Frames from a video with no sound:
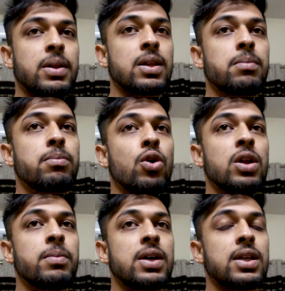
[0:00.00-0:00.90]
मतलब
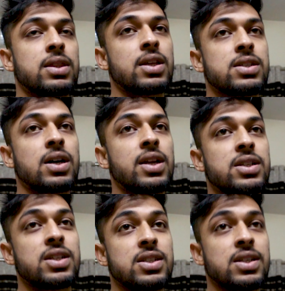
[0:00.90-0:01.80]
बॉडी में कितने सारे
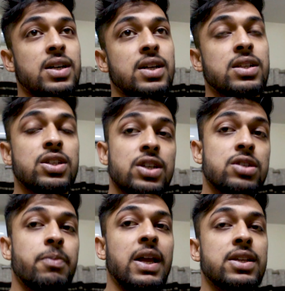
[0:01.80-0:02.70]
चेंजेस आ गए
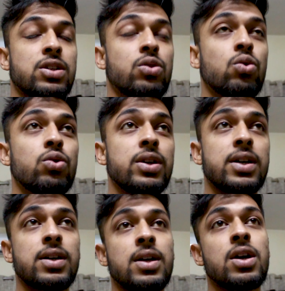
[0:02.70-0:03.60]
चेस्ट पहले से ग्रो हुई
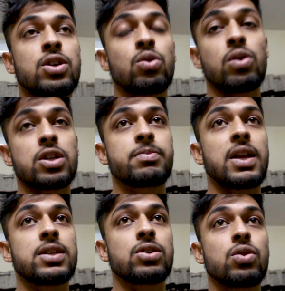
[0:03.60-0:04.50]
है शोल्डर्स
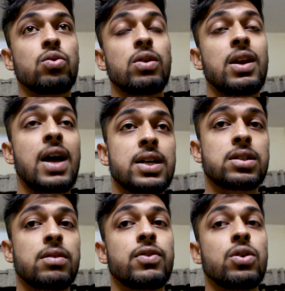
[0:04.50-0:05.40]
पहले से ग्रो हुए
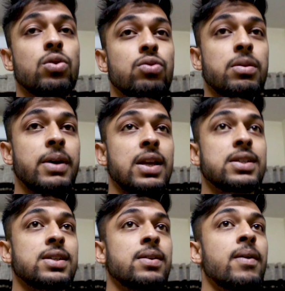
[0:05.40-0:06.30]
लैट्स काफ़ी ग्रो हुए पहले से